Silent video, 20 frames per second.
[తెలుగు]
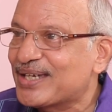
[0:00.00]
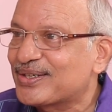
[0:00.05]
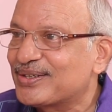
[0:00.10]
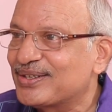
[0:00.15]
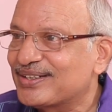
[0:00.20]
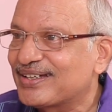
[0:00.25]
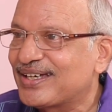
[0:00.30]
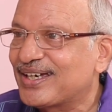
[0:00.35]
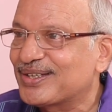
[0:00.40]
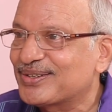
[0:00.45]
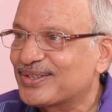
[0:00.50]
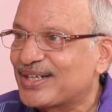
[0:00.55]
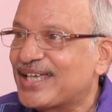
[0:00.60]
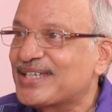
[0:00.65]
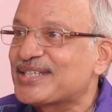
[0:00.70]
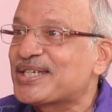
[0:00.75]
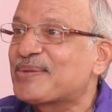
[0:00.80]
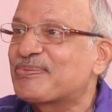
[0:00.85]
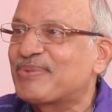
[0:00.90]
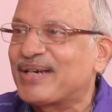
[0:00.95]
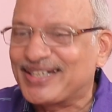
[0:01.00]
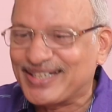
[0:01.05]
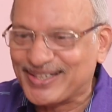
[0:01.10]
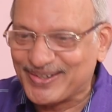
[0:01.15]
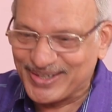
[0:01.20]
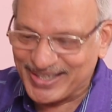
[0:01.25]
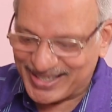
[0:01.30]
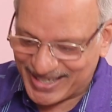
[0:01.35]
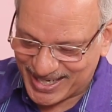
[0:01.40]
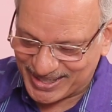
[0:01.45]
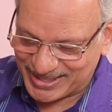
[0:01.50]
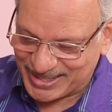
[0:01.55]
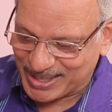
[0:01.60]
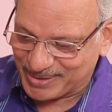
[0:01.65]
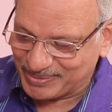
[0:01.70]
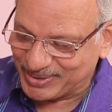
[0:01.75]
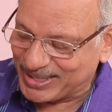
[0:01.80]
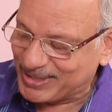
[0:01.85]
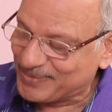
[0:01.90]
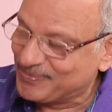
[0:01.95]
నాయకులం కాదు రాజకీయ పార్టీలం కాదు
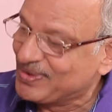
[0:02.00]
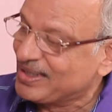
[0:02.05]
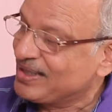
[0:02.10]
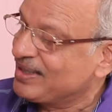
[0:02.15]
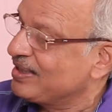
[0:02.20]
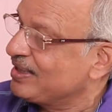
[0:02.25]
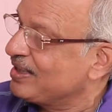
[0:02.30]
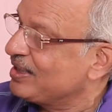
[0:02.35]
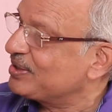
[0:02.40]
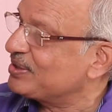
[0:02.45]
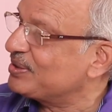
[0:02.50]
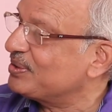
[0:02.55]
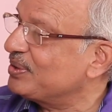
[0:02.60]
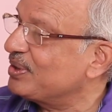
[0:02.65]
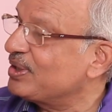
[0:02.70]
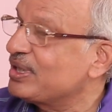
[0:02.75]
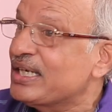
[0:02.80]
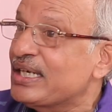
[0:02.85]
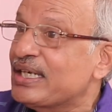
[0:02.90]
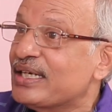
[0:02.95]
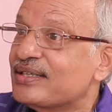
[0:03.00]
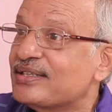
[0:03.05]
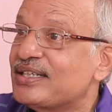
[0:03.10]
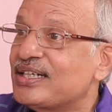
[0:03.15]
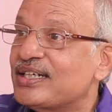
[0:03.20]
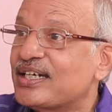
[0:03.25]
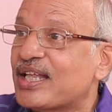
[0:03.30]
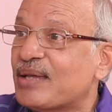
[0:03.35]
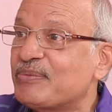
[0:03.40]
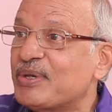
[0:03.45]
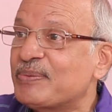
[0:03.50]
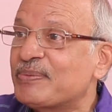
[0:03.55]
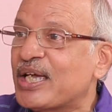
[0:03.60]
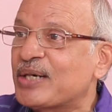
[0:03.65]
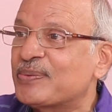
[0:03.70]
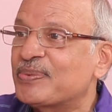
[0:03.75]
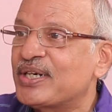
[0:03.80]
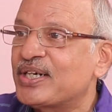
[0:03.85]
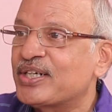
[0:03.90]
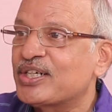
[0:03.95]
కాబట్టి సో దీన్ని డమ్మీ
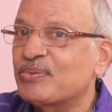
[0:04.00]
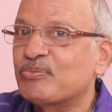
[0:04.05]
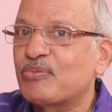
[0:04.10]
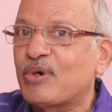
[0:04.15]
మ్యానిపులేషన్ అంటే